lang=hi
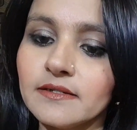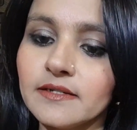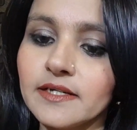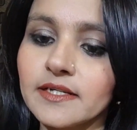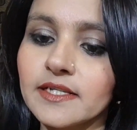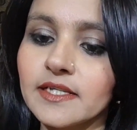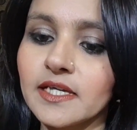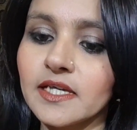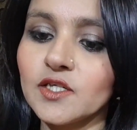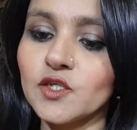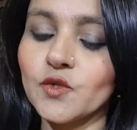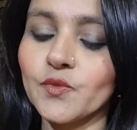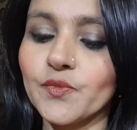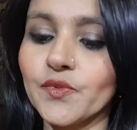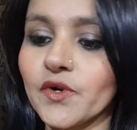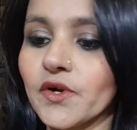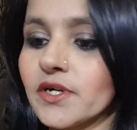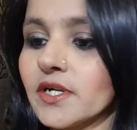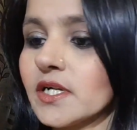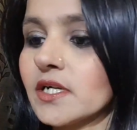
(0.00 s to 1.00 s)
इसकी जो
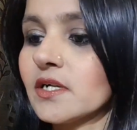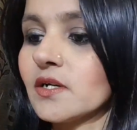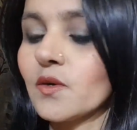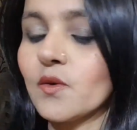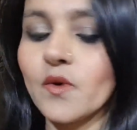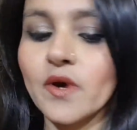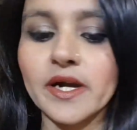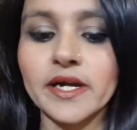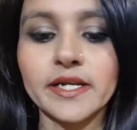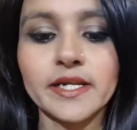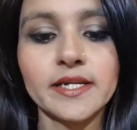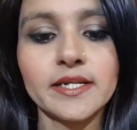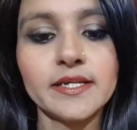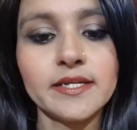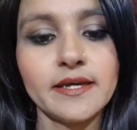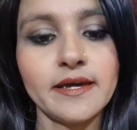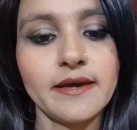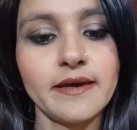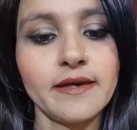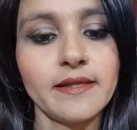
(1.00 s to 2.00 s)
प्रोडक्ट
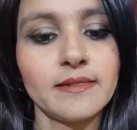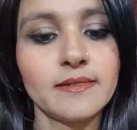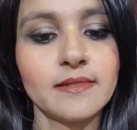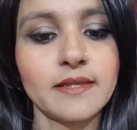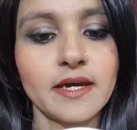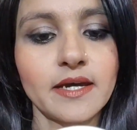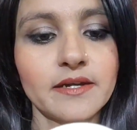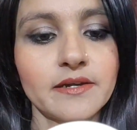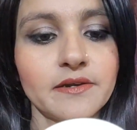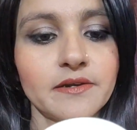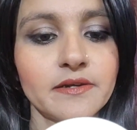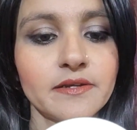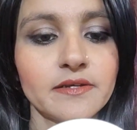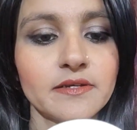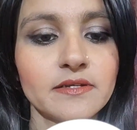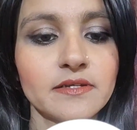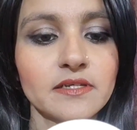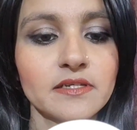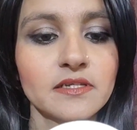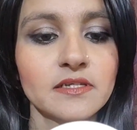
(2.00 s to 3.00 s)
क्वांटिटी है दैट
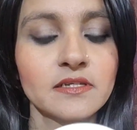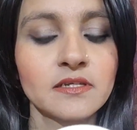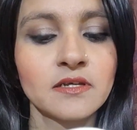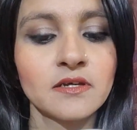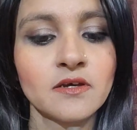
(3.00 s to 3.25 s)
इज़